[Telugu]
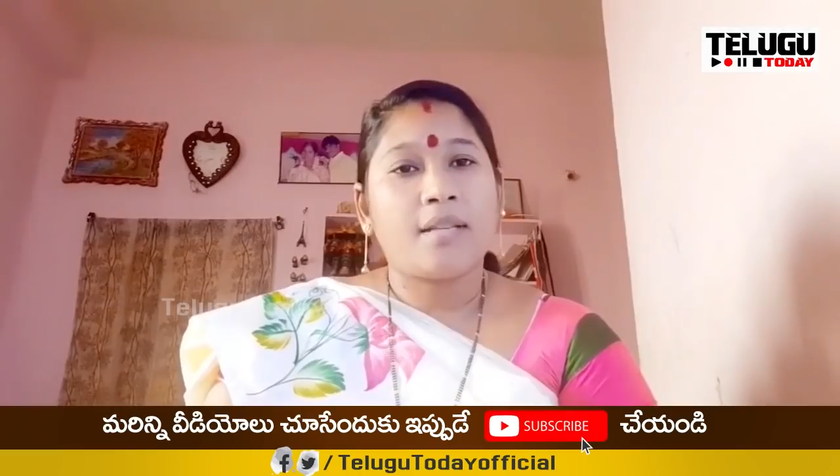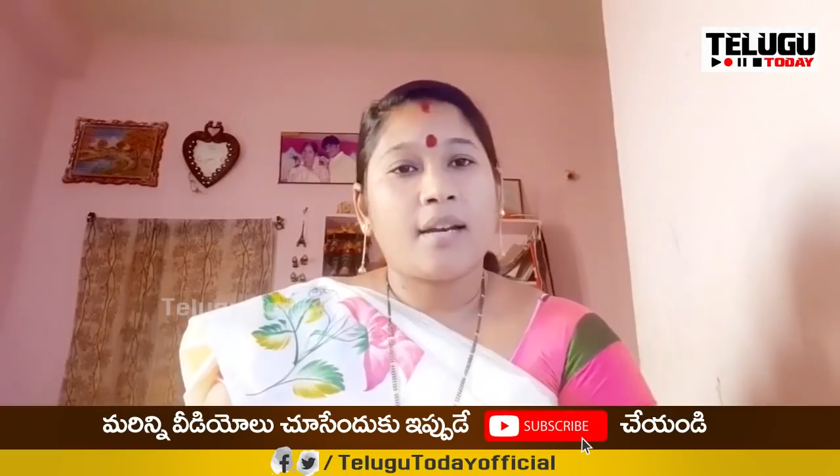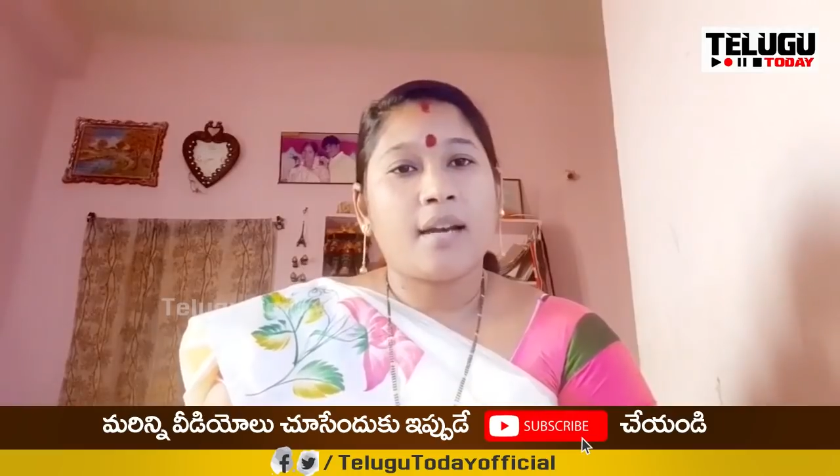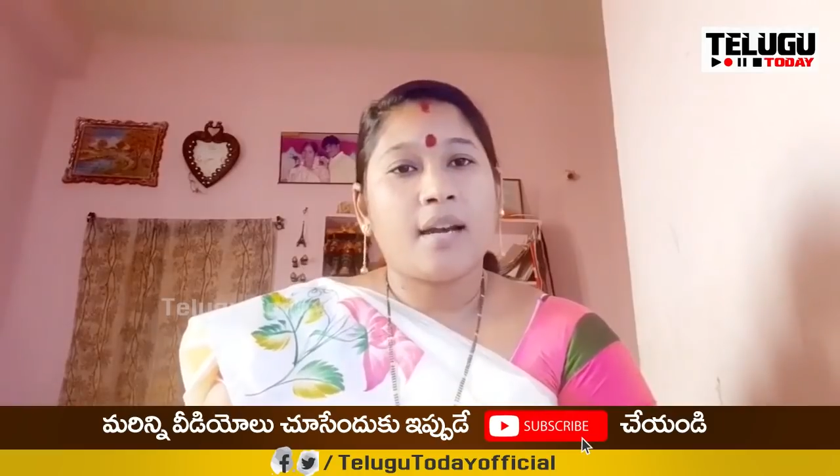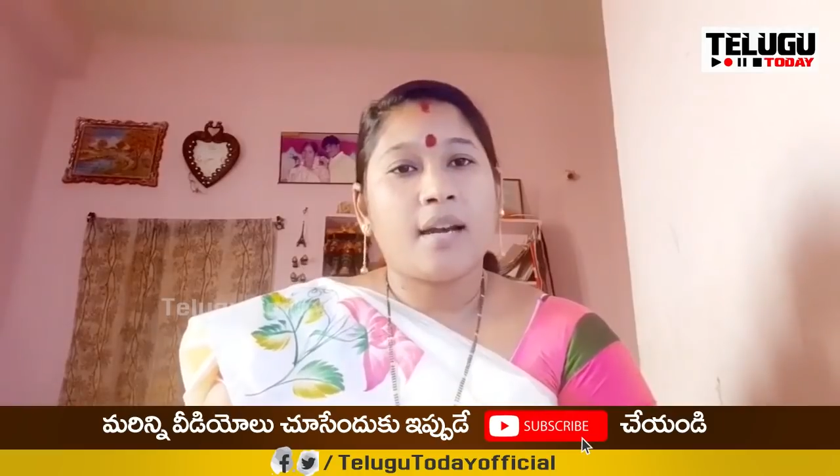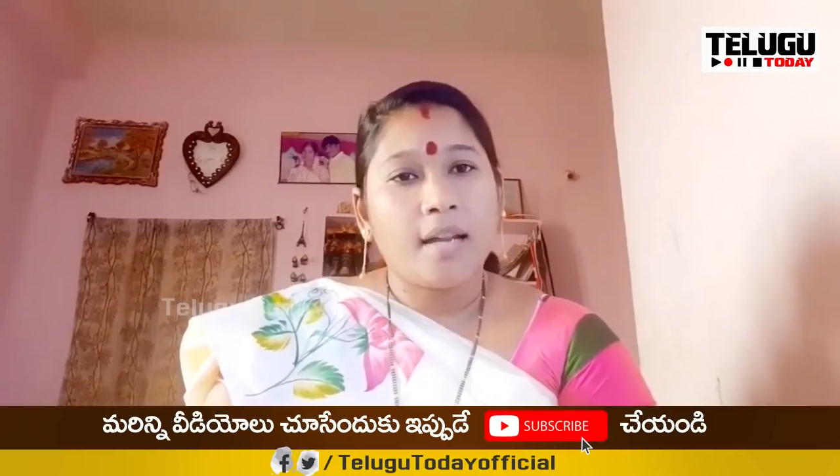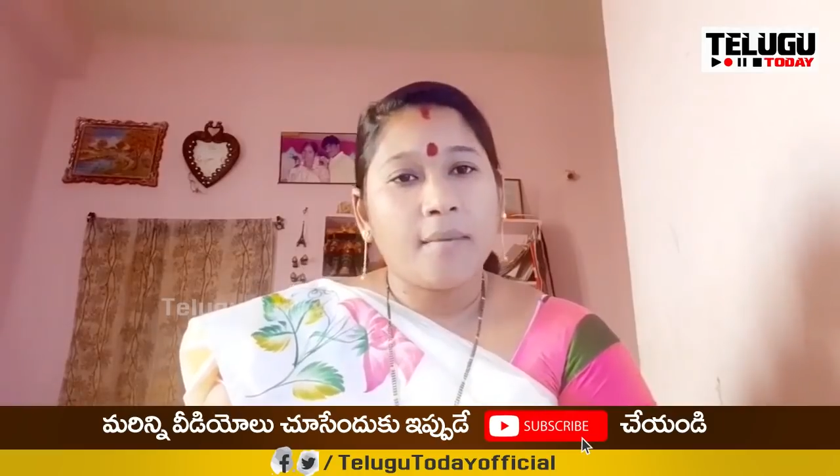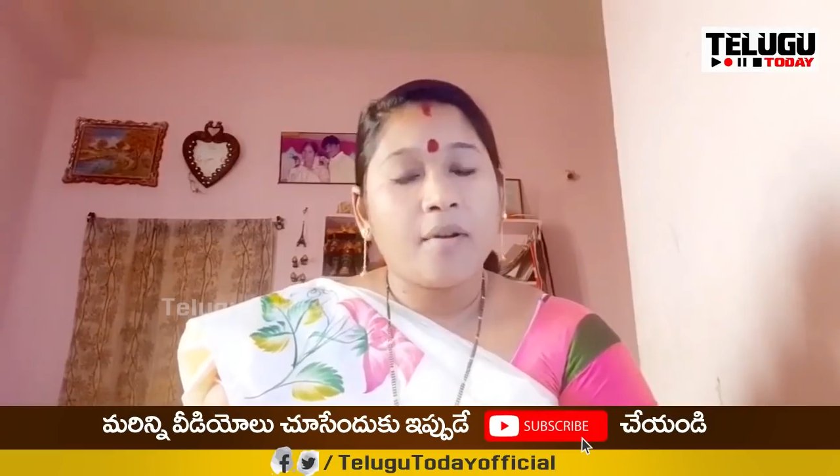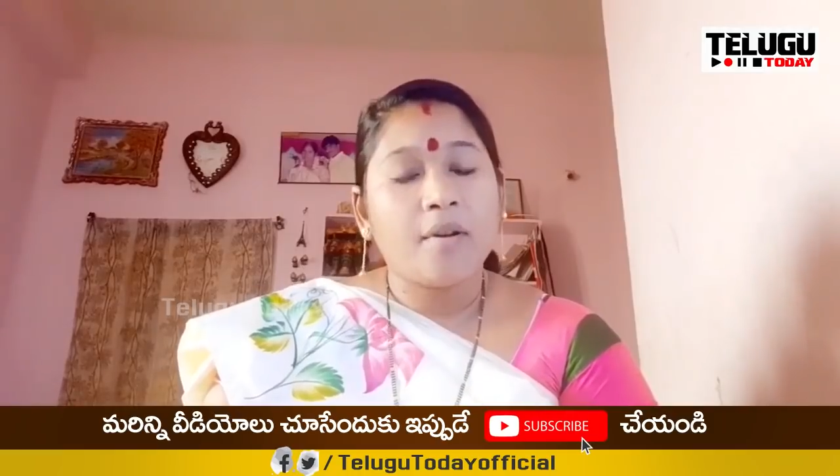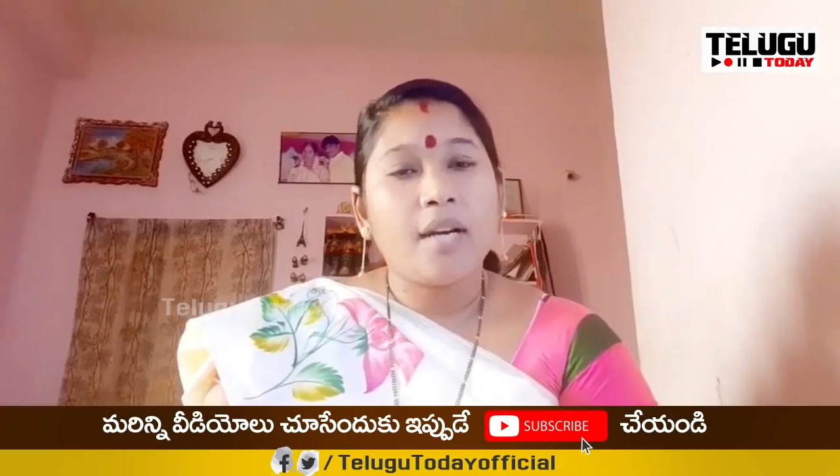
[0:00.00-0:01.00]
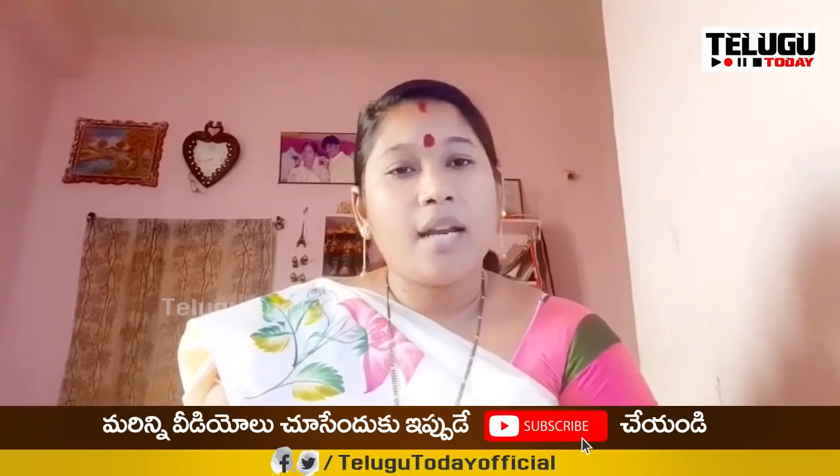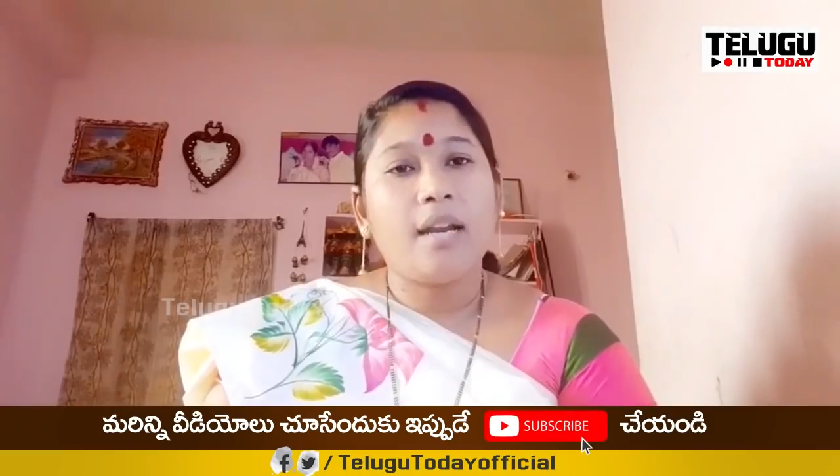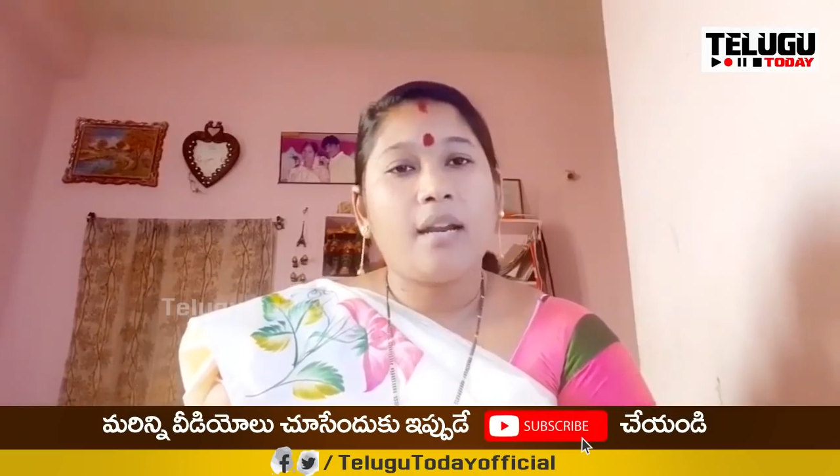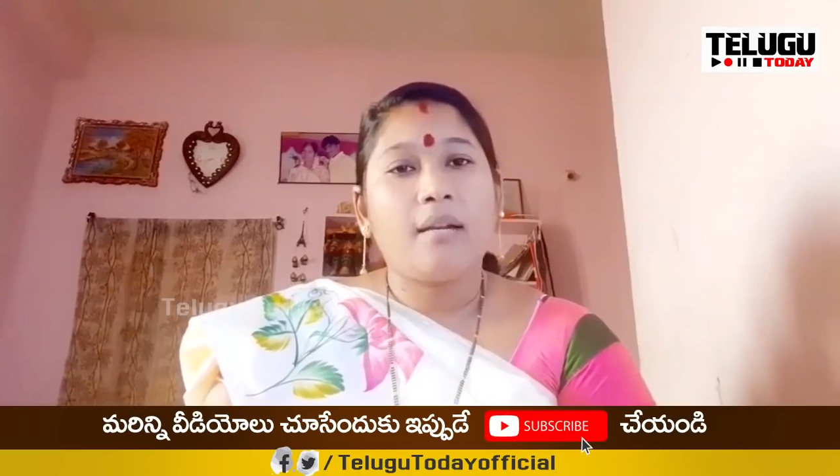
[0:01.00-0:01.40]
జరిగే టైంలోనే